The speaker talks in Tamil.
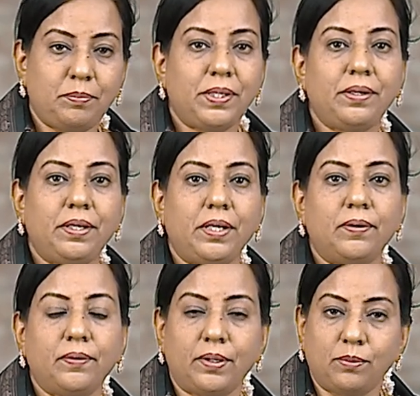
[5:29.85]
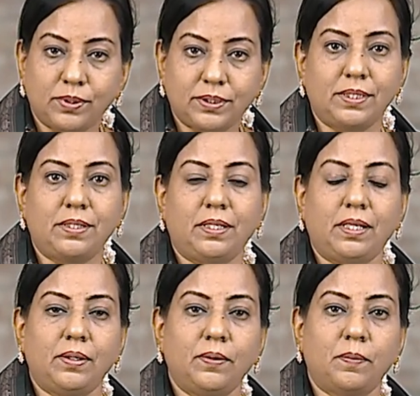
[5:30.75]
பேர் இருக்கீங்களோ இல்லை ஒருத்தர்
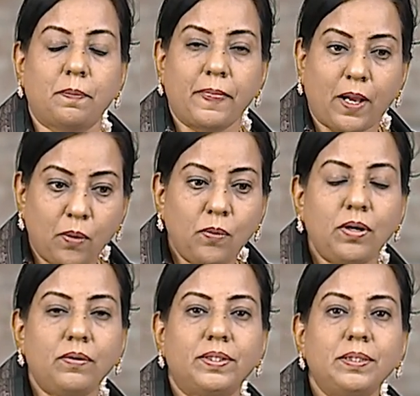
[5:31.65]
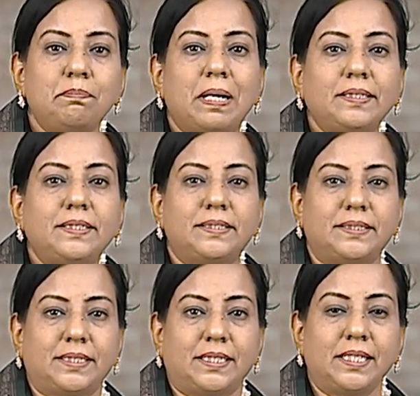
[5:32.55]
இருக்கீங்களோ அவங்கள வந்து பார்த்துக்குங்க